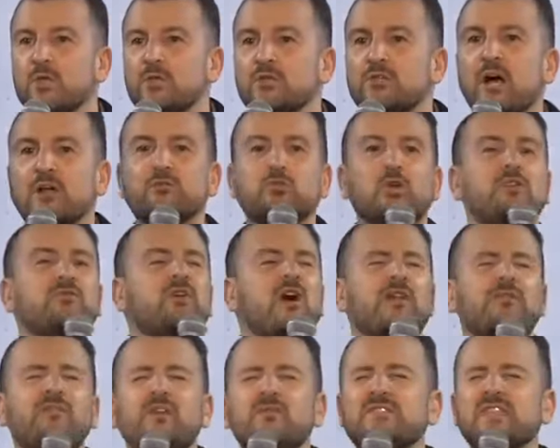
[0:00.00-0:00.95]
Dans toute
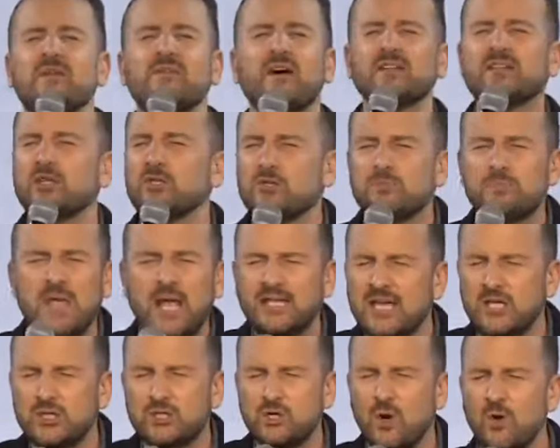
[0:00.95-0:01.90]
votre vie, vous avez entendu bien
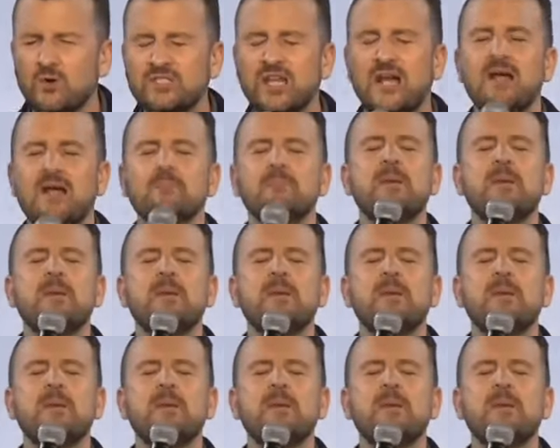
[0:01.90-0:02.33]
des choses,